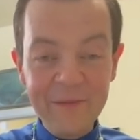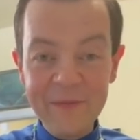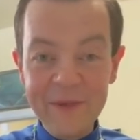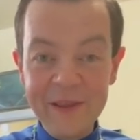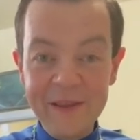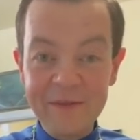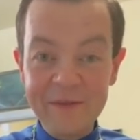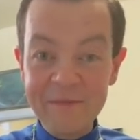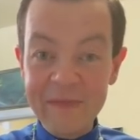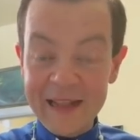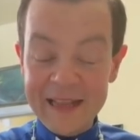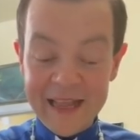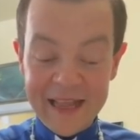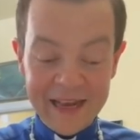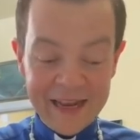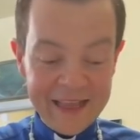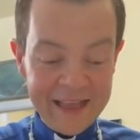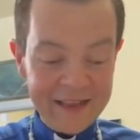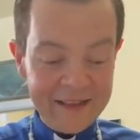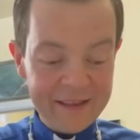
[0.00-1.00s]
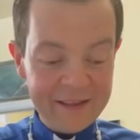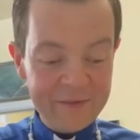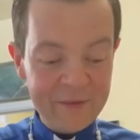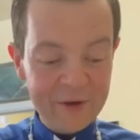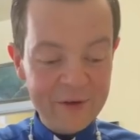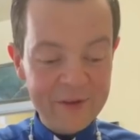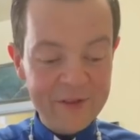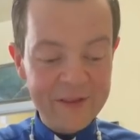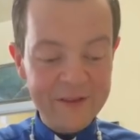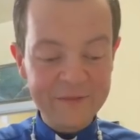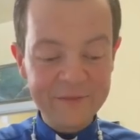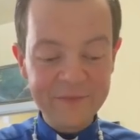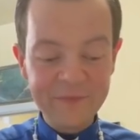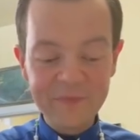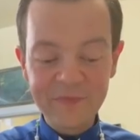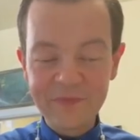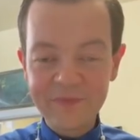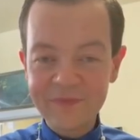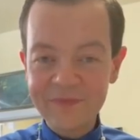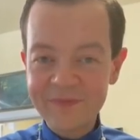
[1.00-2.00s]
mis manerismos
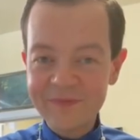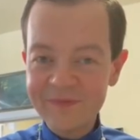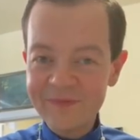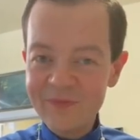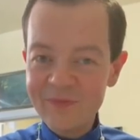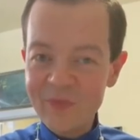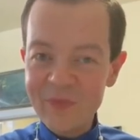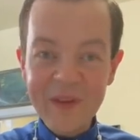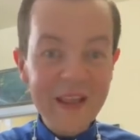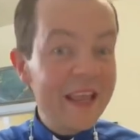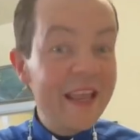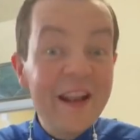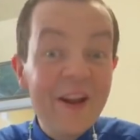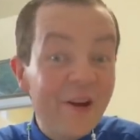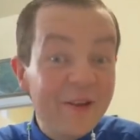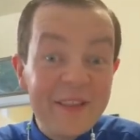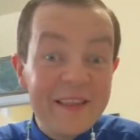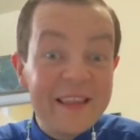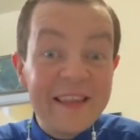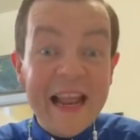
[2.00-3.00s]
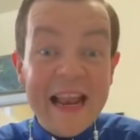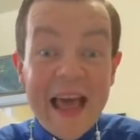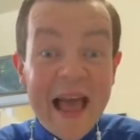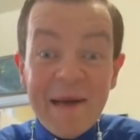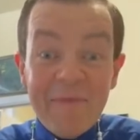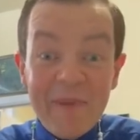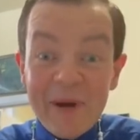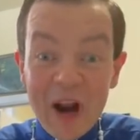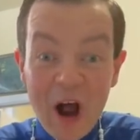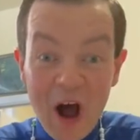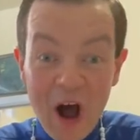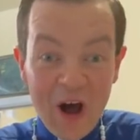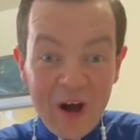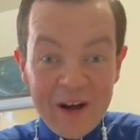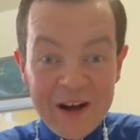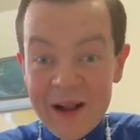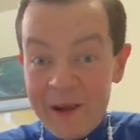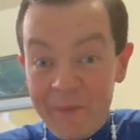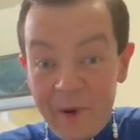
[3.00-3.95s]
y los celebro.